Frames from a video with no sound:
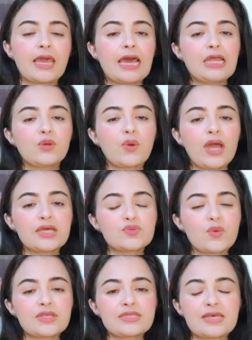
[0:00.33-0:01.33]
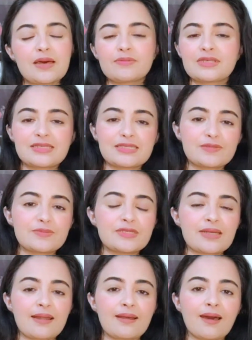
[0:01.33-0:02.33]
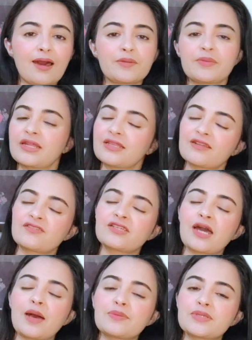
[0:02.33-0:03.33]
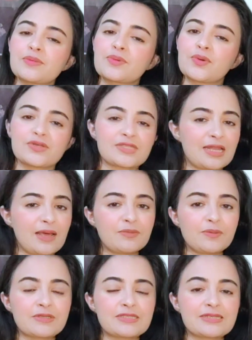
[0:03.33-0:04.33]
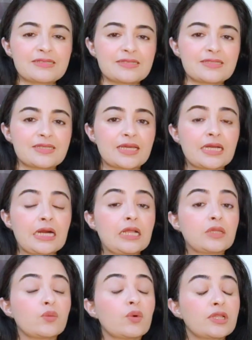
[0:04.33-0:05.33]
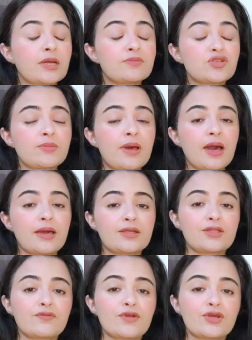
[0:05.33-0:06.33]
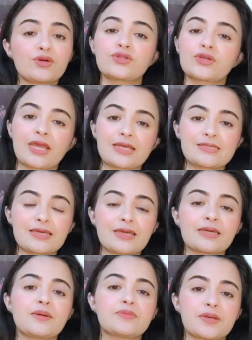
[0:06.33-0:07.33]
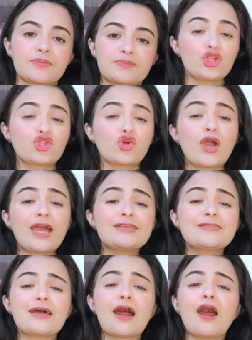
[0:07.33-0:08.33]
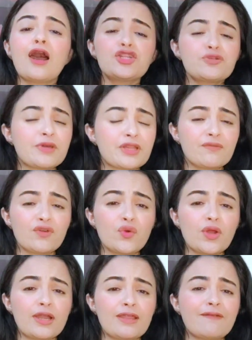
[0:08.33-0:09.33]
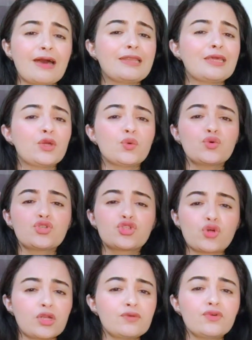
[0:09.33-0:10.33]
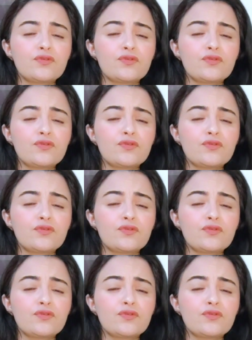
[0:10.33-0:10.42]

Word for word: हेलो गाइस व्हाट्सअप दिस इज़ मी ज़ारा खान मेरी तरफ से आप सबको सलाम नमस्ते सत अकाल वेलकम टू माई अनदर वीडियो तो कैसे हैं आप सब तो गाइस आज मैं रिव्यू करने वाली हूँ टॉलीवुड